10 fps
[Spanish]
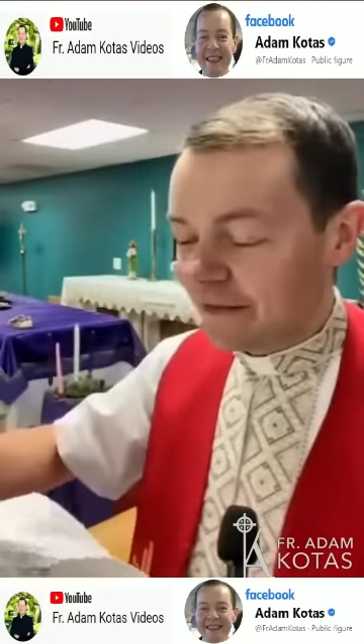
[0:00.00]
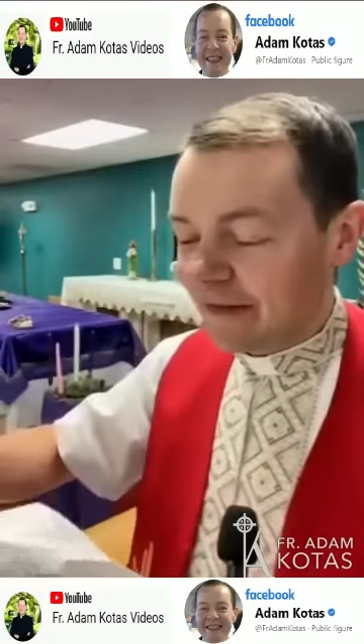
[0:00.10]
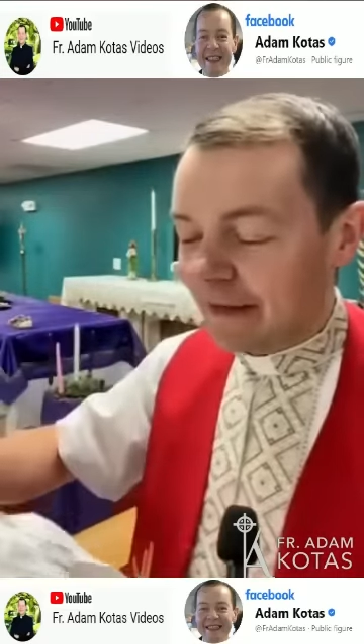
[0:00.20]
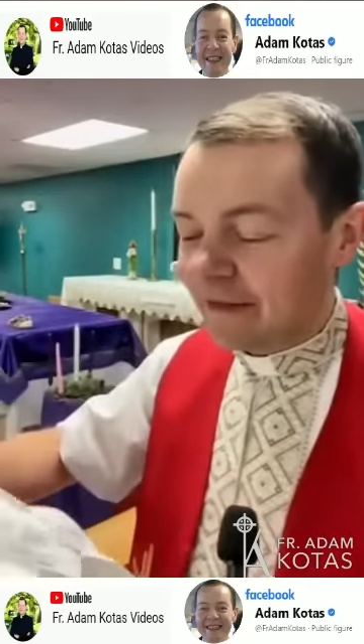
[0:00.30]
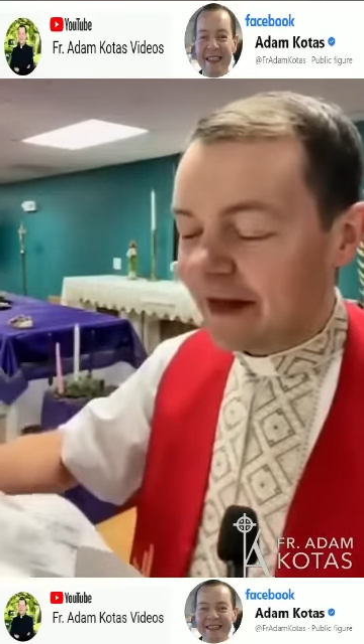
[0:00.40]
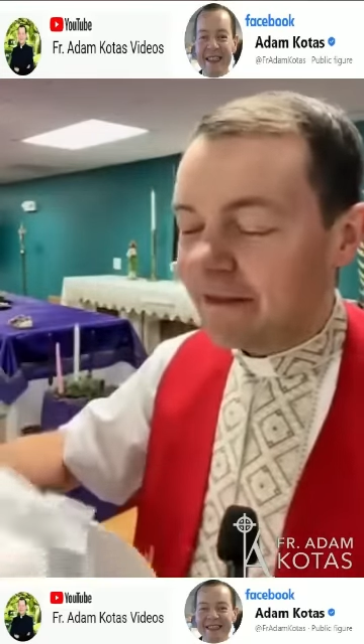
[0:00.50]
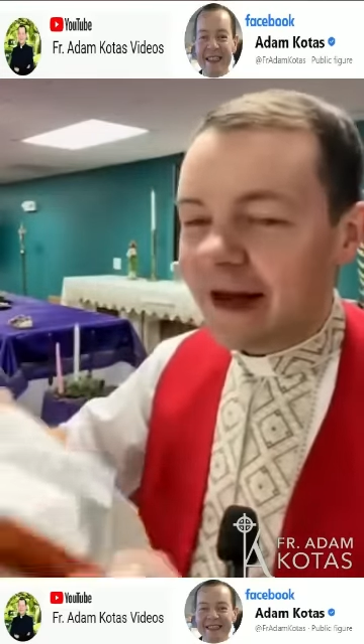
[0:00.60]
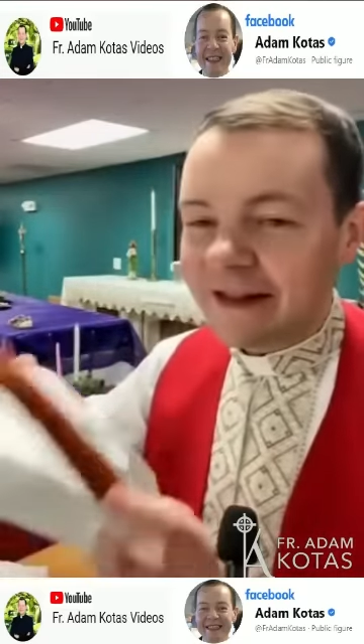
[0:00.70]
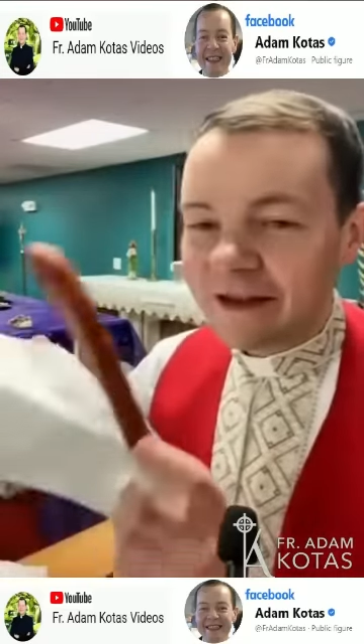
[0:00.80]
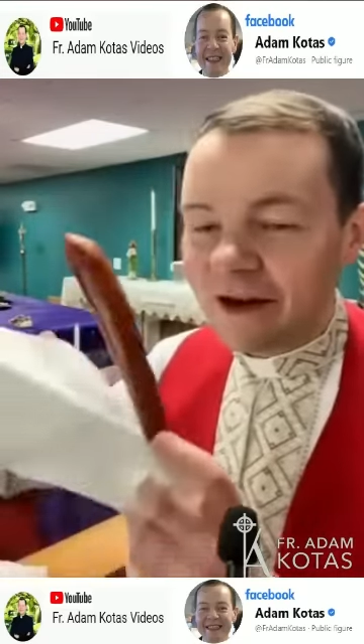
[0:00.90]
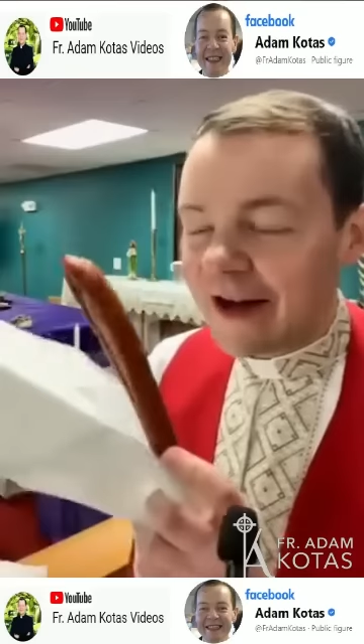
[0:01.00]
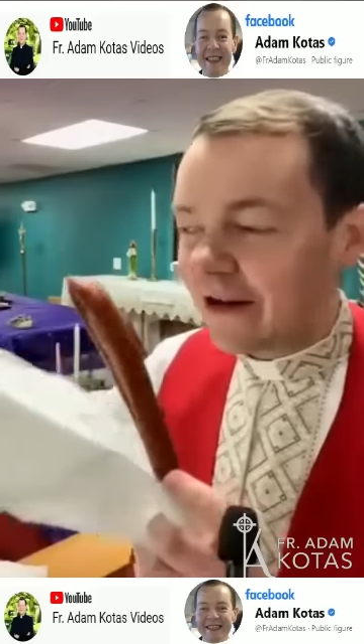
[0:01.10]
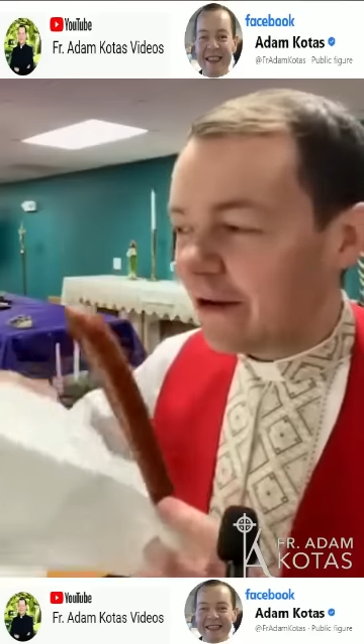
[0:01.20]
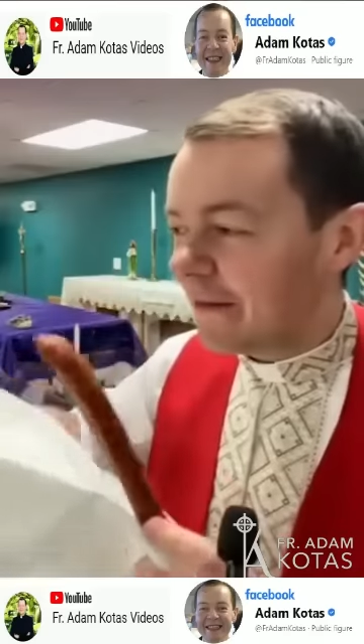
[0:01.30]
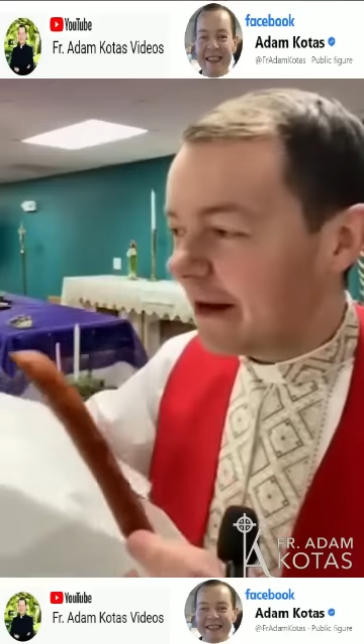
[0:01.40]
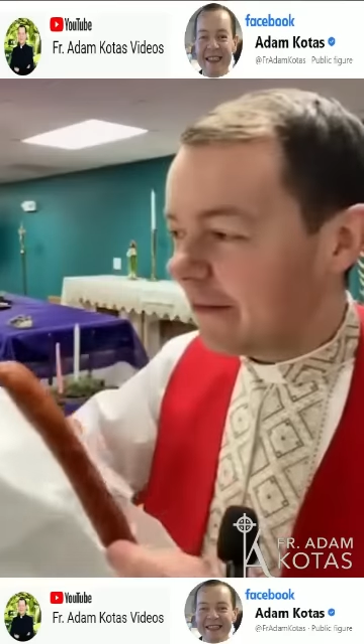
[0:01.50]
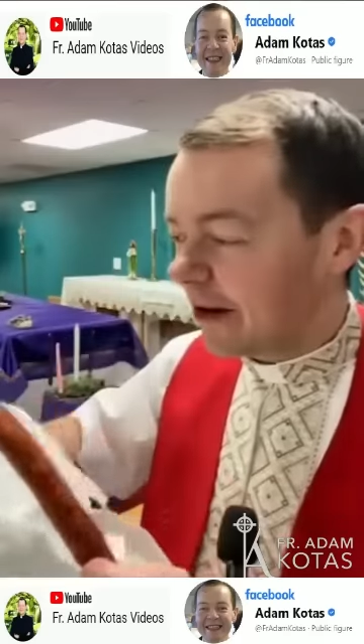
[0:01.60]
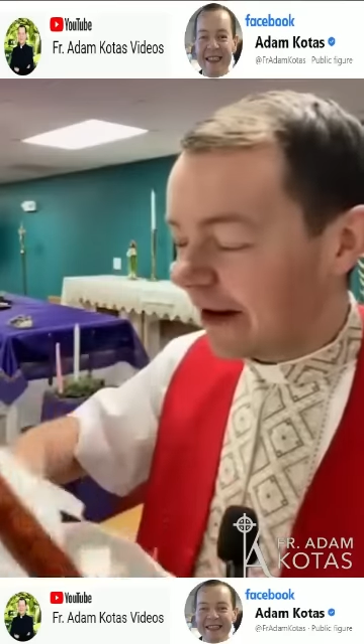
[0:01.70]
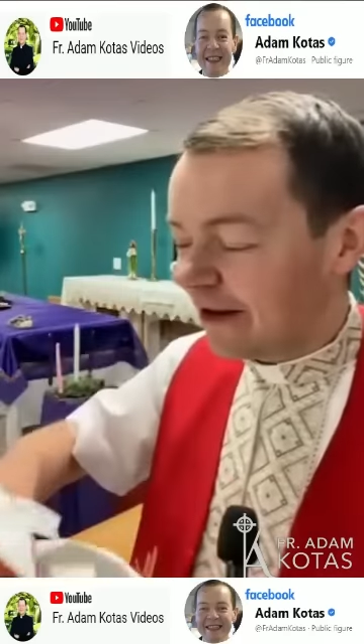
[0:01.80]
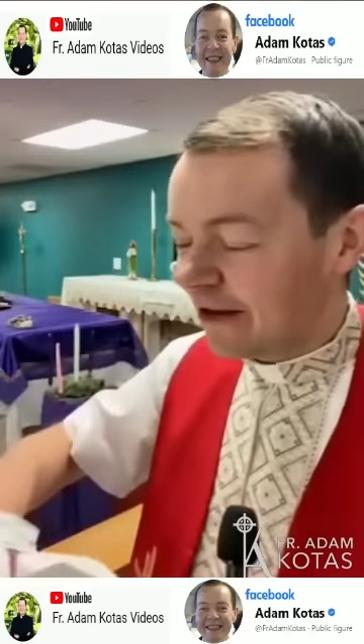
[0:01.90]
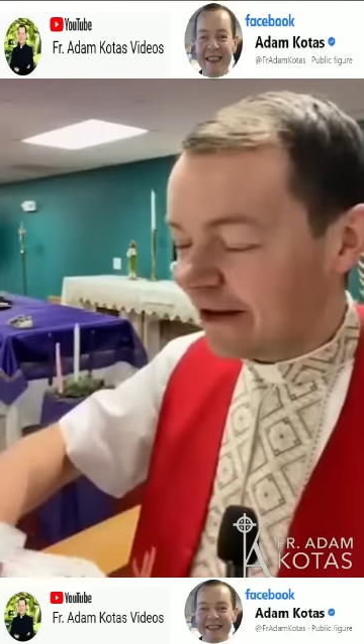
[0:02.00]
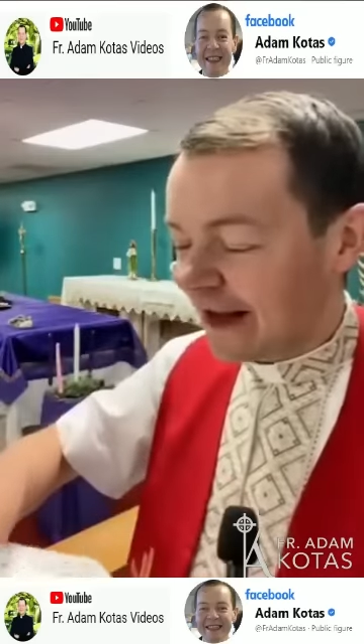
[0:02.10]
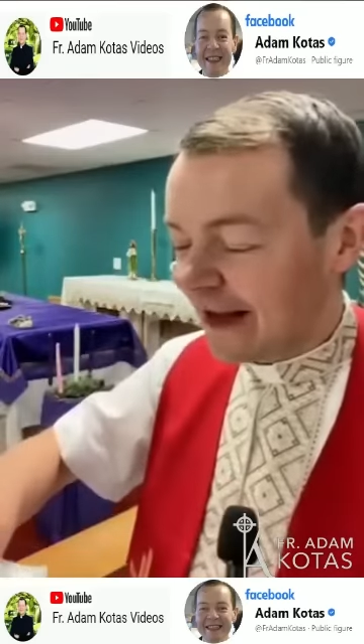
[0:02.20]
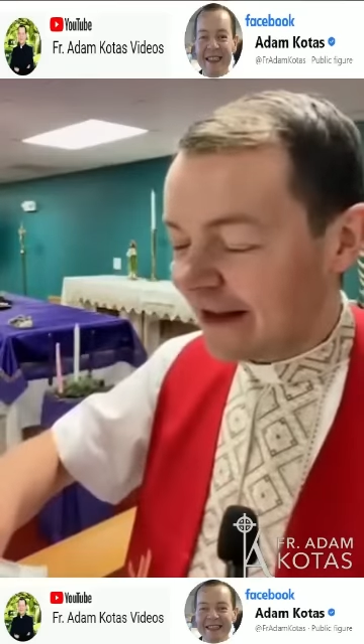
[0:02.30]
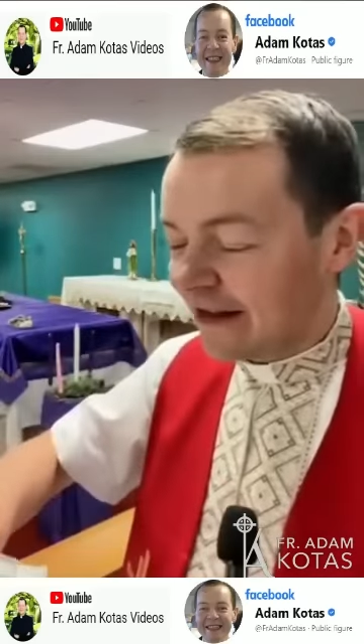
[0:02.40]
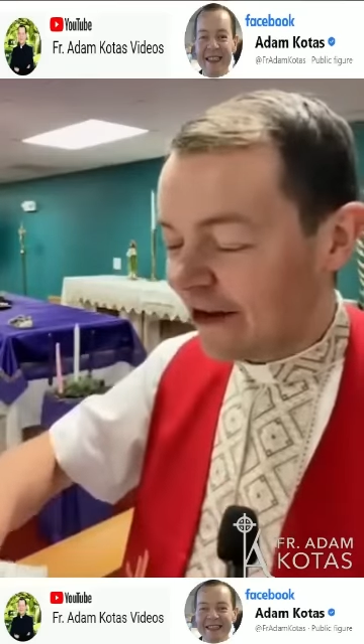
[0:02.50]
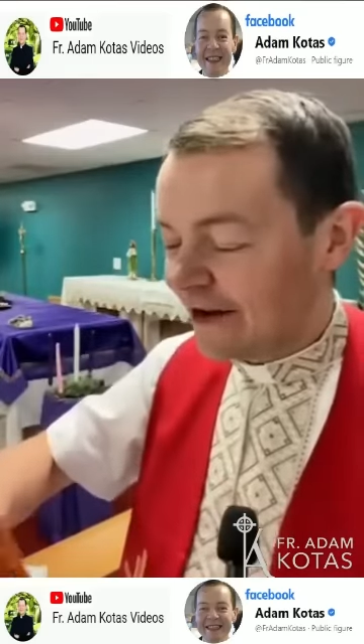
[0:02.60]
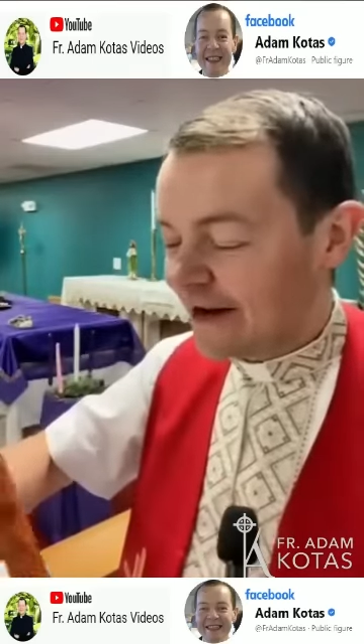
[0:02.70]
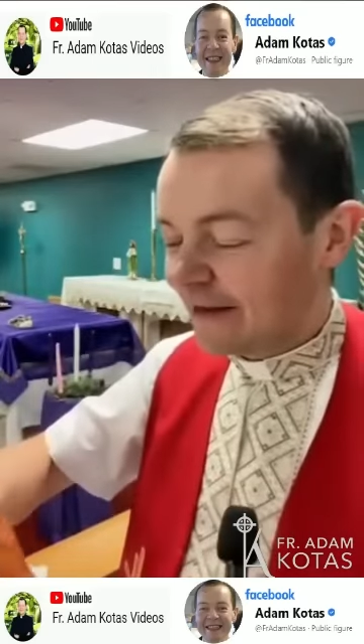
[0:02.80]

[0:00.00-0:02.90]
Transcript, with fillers: um, um, se me antoja comer poquito de esto,